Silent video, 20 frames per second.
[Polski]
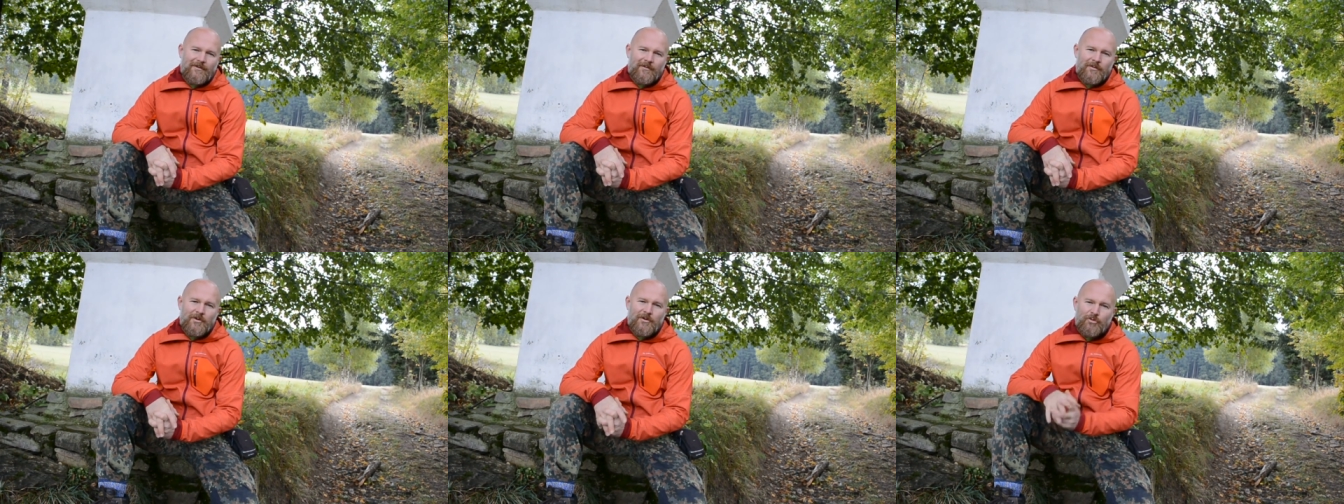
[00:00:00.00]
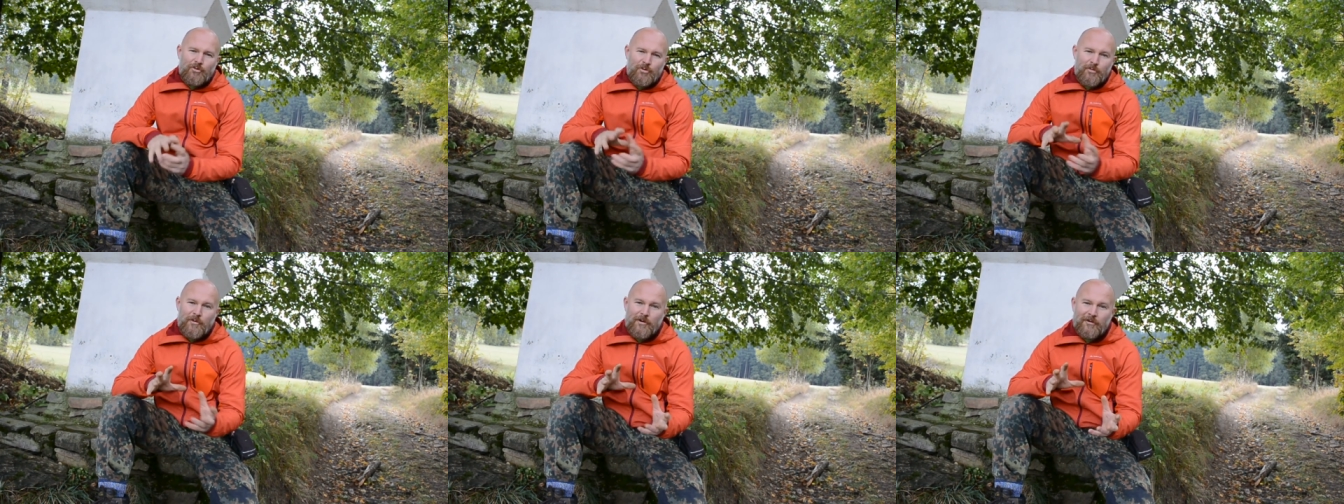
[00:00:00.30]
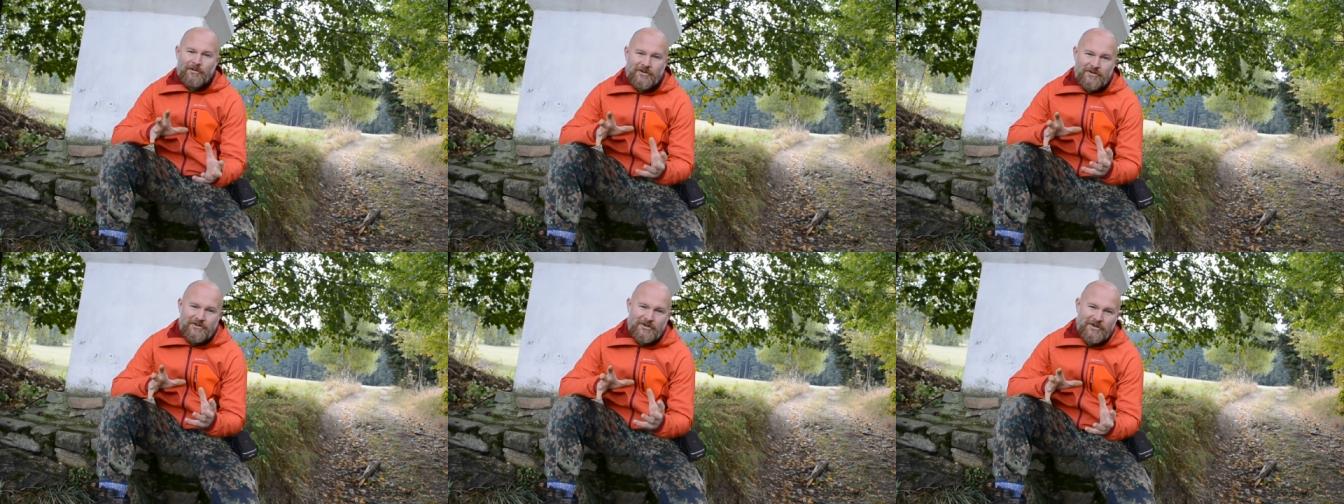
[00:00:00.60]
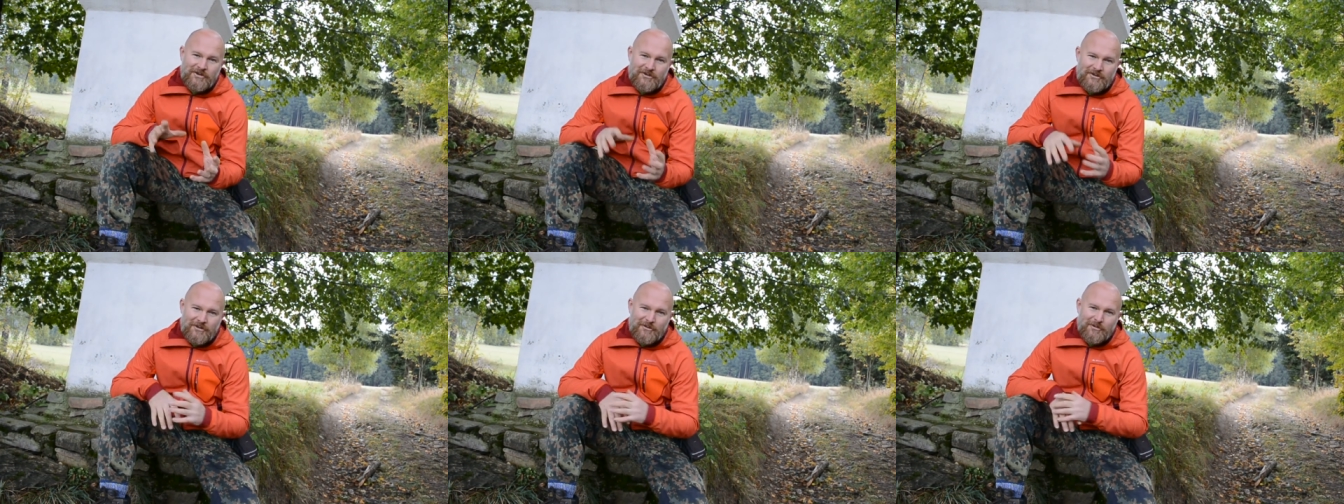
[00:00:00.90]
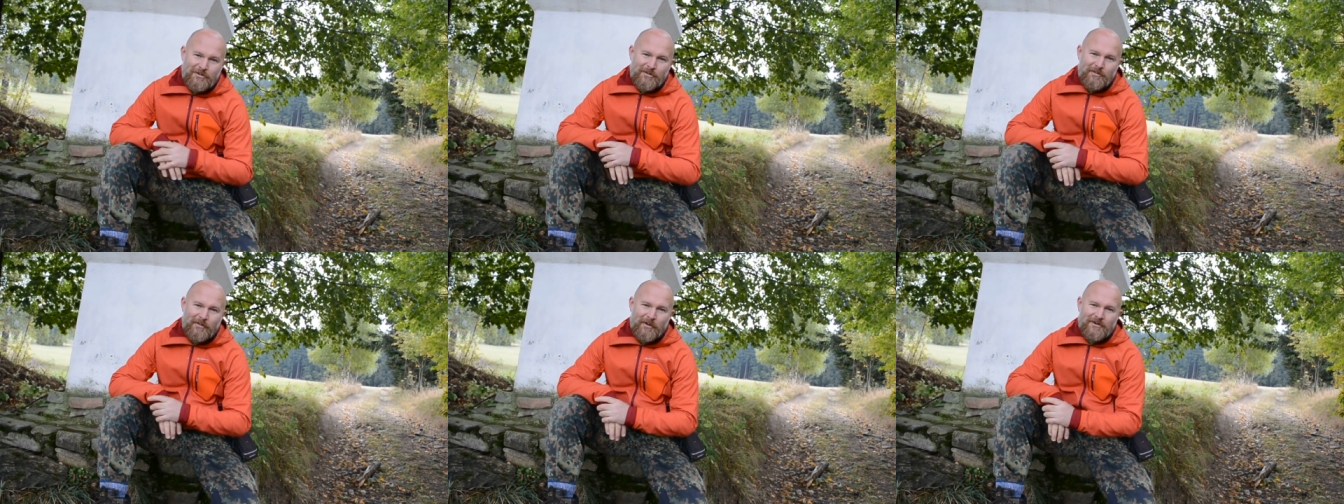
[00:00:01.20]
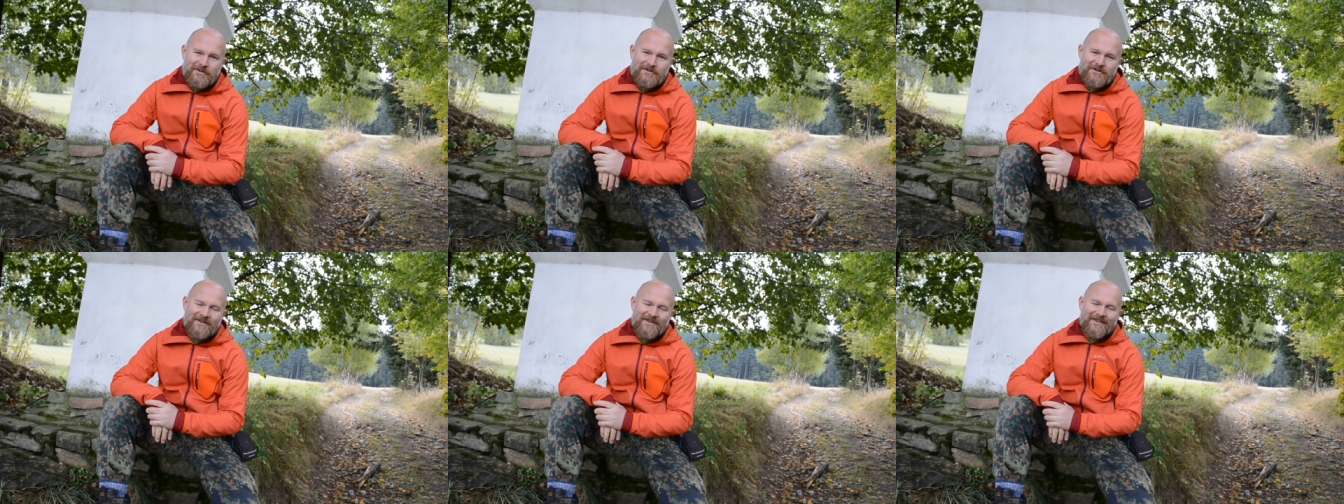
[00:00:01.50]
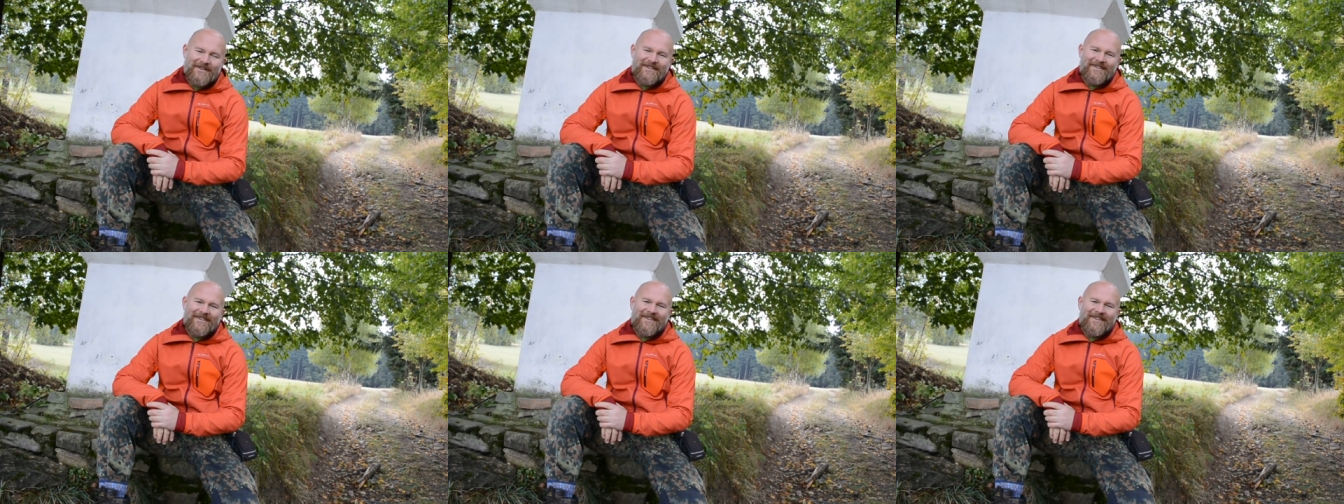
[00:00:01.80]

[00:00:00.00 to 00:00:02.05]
w mojej ulubionej części gór polskich.